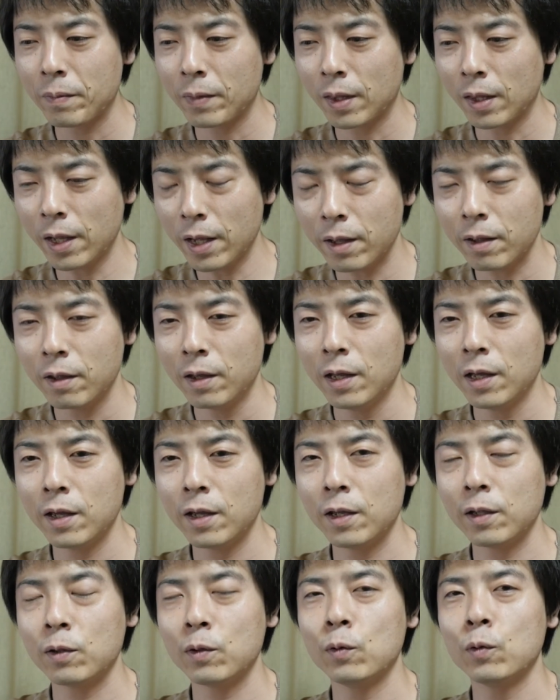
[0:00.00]
で、
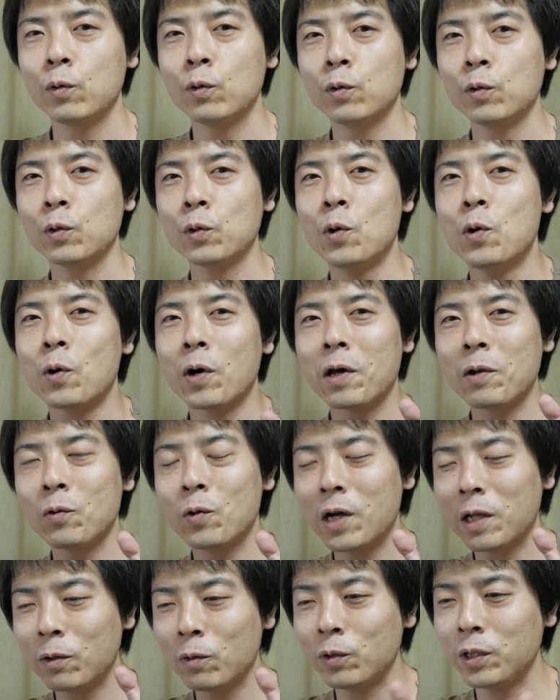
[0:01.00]
えーと、この動画
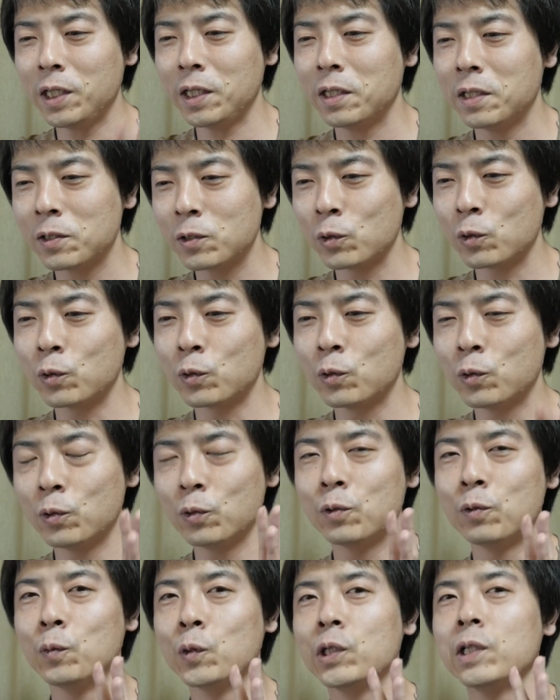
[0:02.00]
の後にちょっと撮ろ
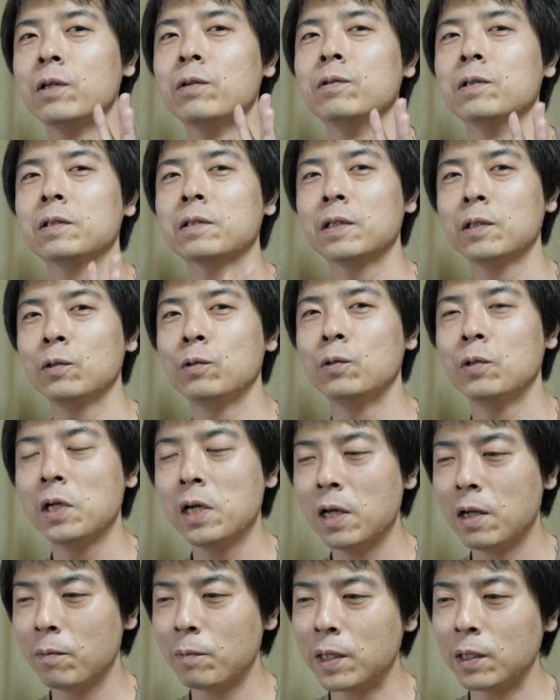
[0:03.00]
うと思ってるんですけど、
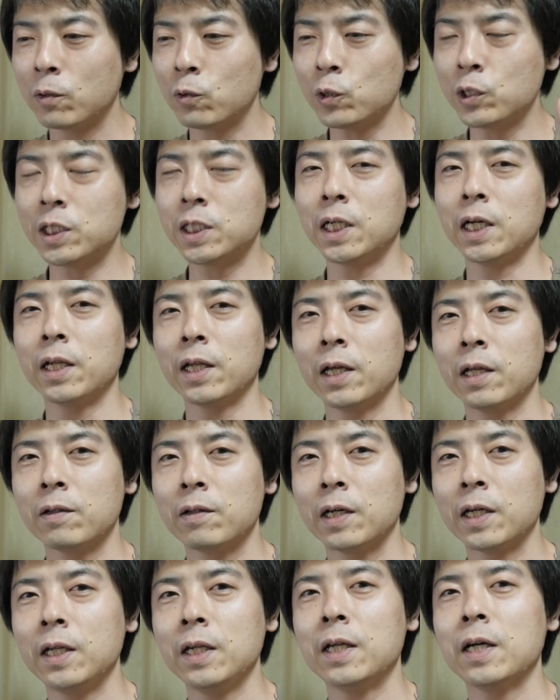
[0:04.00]
まあどっちがね
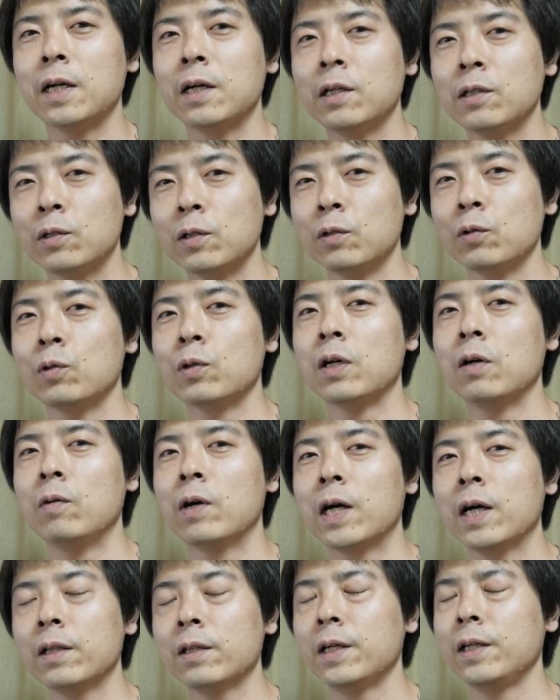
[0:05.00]
先に上がるかどうかわ
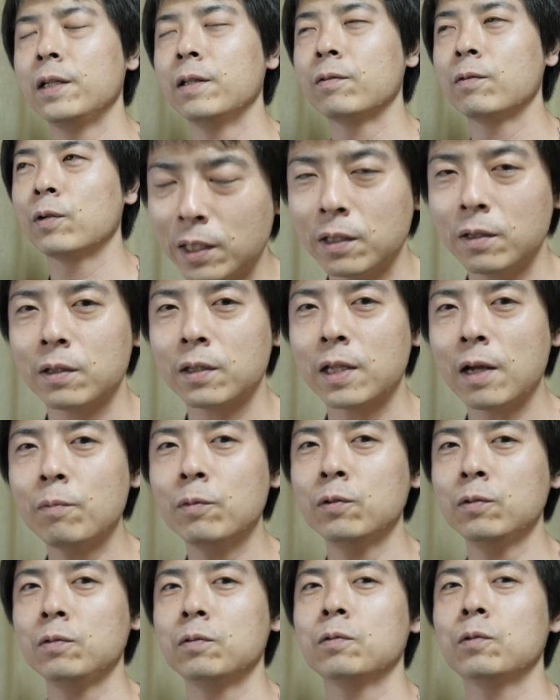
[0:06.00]
かんないんですけど、ね、多
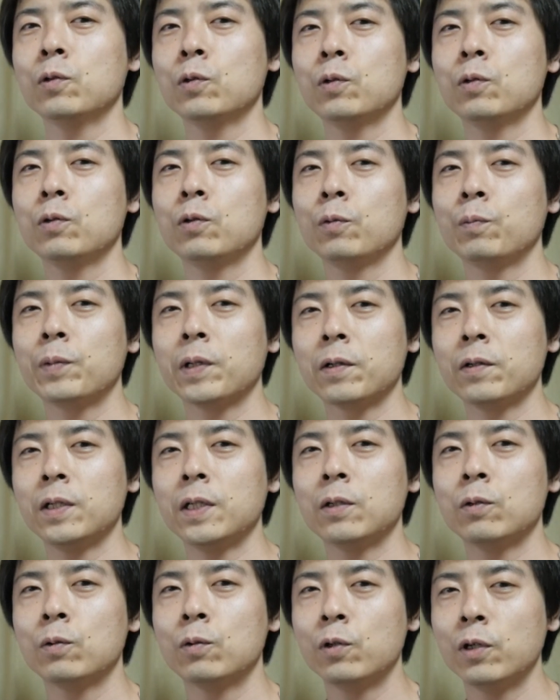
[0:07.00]
分このろっぴゃく
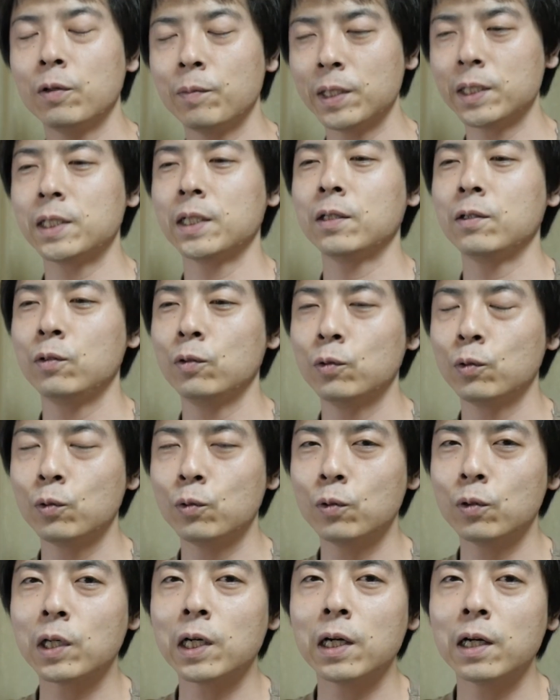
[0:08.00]
にんを超えましたっていう
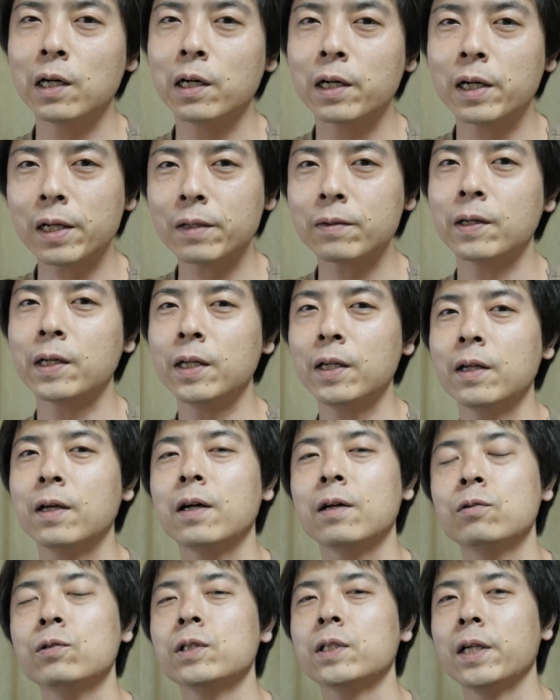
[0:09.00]
動画が先に上
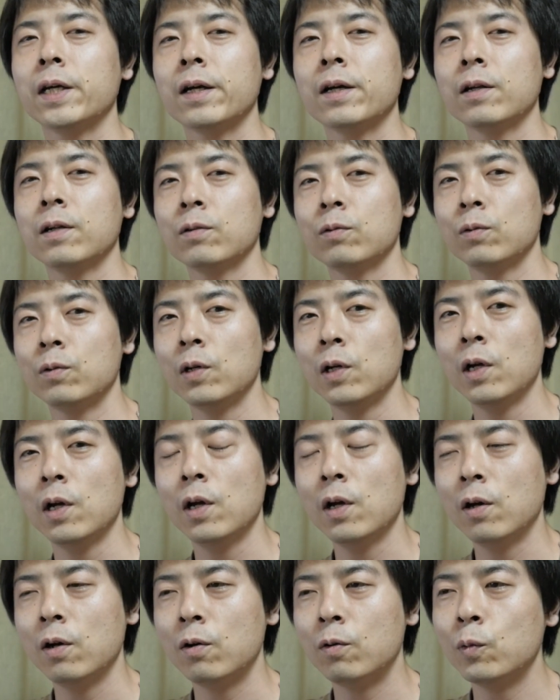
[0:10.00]
がるんじゃないかなと
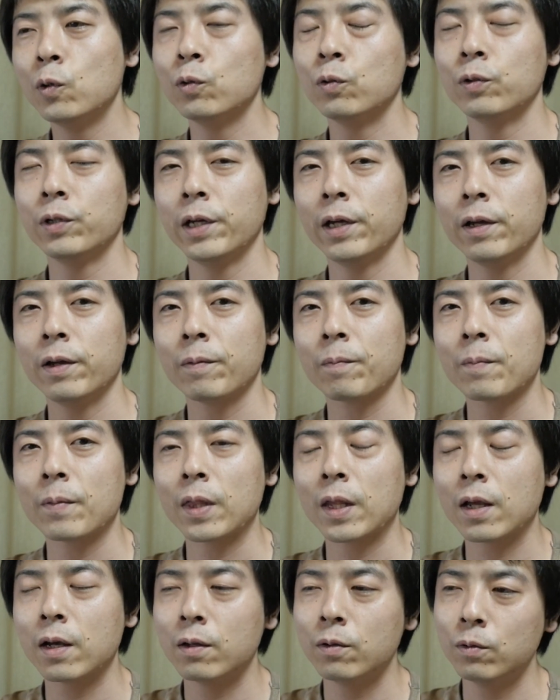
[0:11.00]
思うので、
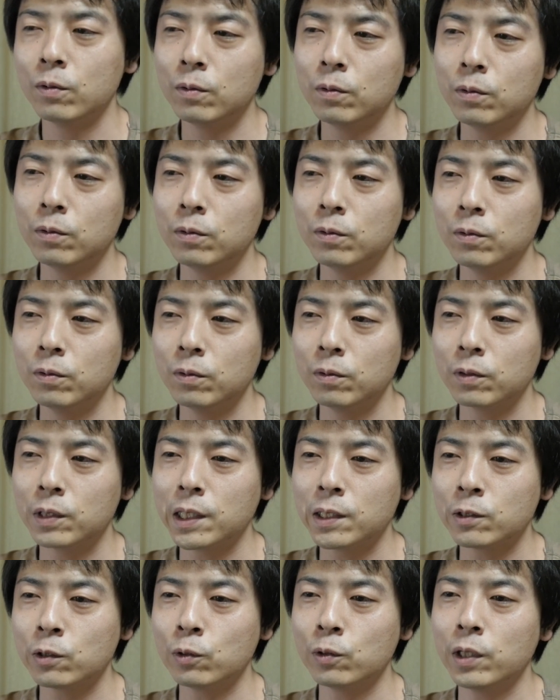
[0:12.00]
あのー、
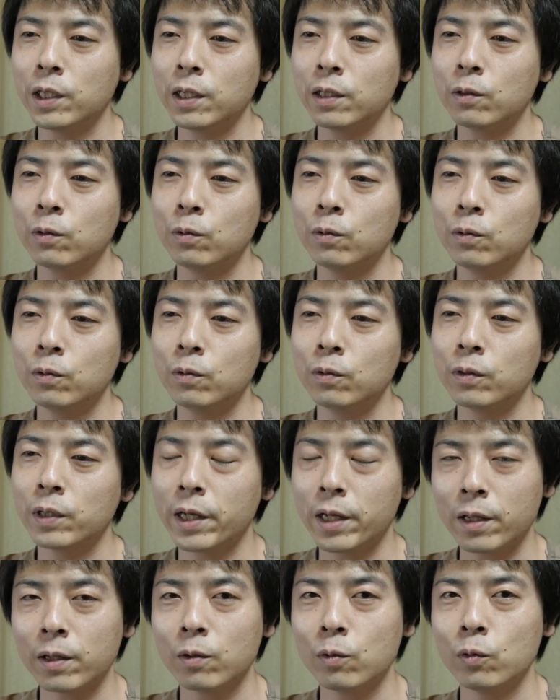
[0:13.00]
テストフライトを
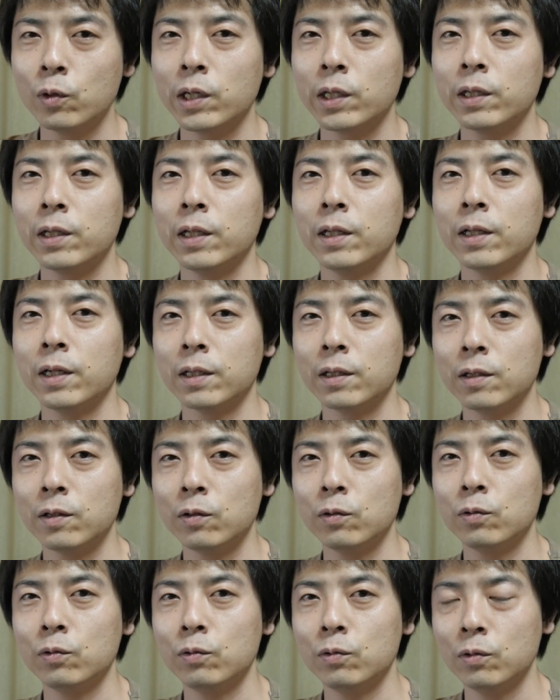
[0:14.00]
ねどうなってんだって
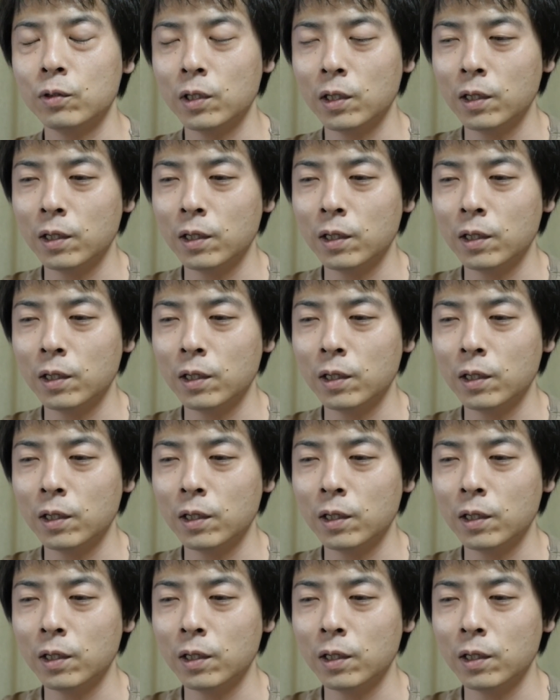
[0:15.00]
いう